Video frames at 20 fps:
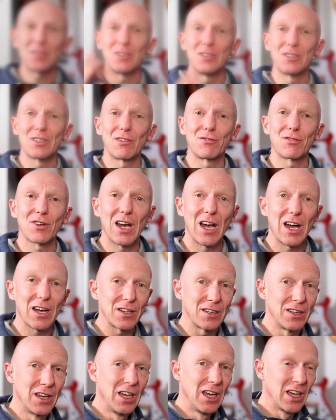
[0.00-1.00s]
dieser
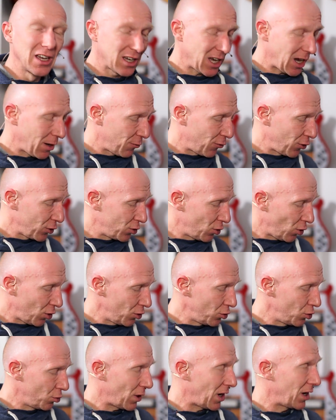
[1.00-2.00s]
Frage kam von Jochen über